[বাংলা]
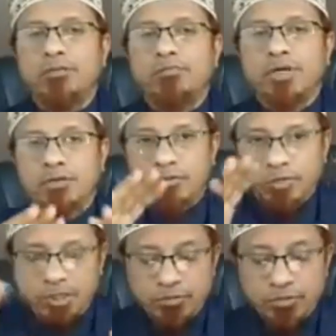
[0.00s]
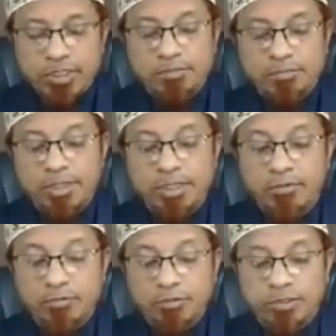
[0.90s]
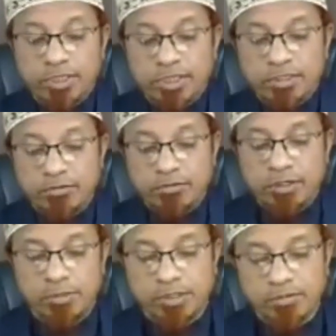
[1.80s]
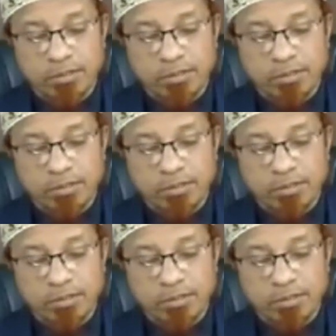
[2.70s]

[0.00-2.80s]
বা কোনো কিছুতে আমি প্রতিকৃতিগুলো নির্মাণ